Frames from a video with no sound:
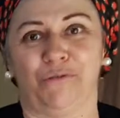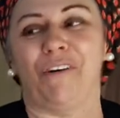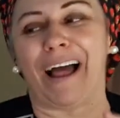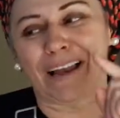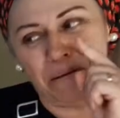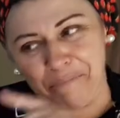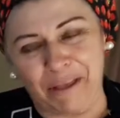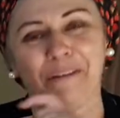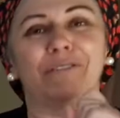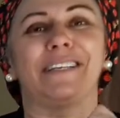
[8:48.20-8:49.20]
Vale a
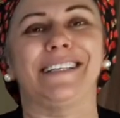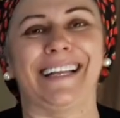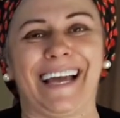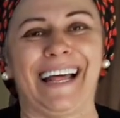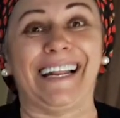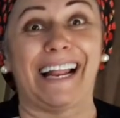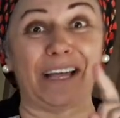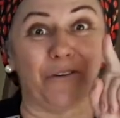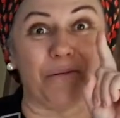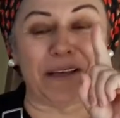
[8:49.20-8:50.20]
pena vocês ligarem lá e
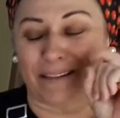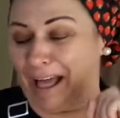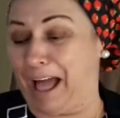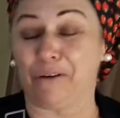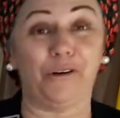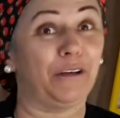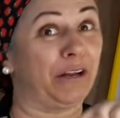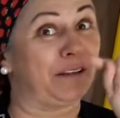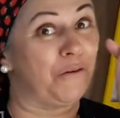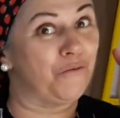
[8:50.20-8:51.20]
encomendar. Agora eu
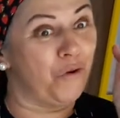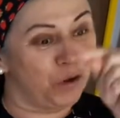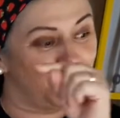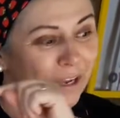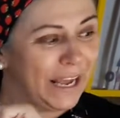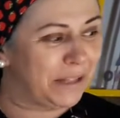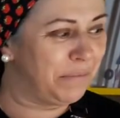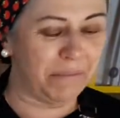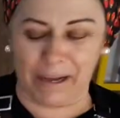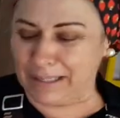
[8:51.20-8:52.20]
quero dar um outro recado
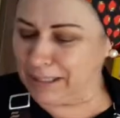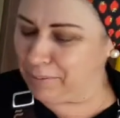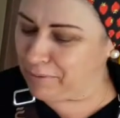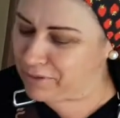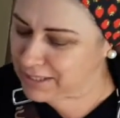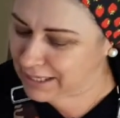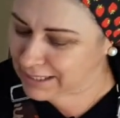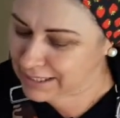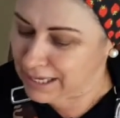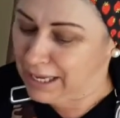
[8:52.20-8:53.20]
bem bacana para vocês.